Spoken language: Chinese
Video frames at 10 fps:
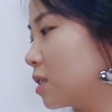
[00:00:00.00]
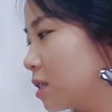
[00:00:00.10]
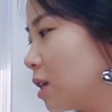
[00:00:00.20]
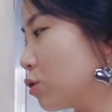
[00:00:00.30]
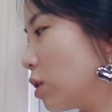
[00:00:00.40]
只
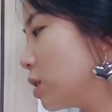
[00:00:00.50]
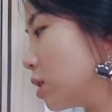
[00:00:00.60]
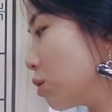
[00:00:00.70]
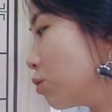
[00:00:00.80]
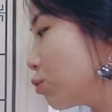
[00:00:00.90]
能说
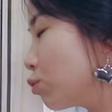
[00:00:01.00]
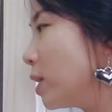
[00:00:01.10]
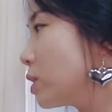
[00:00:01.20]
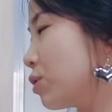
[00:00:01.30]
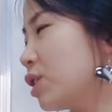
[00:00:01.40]
是用
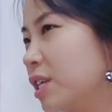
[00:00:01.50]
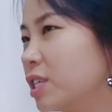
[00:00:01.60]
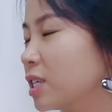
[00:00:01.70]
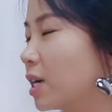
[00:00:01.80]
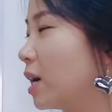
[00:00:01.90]
帅走闲
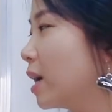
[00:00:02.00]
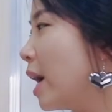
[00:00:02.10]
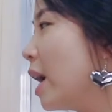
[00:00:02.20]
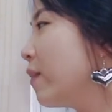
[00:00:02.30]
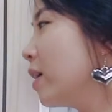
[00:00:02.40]
棋，而
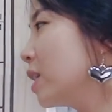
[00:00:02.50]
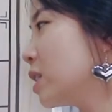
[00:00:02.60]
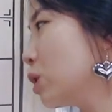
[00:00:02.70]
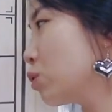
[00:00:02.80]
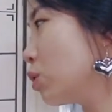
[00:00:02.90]
黑方也
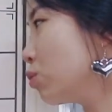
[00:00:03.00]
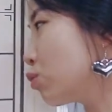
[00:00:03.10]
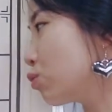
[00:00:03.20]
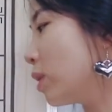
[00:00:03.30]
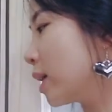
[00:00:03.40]
只能说用
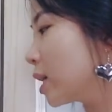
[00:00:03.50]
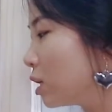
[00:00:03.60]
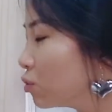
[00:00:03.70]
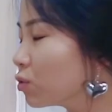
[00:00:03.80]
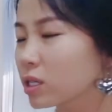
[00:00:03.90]
卒来
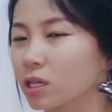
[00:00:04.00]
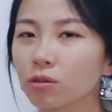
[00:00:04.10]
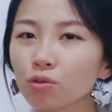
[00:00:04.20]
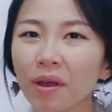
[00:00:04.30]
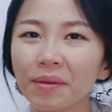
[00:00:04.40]
跟着你这个
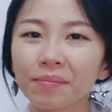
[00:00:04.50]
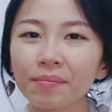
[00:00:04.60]
帅。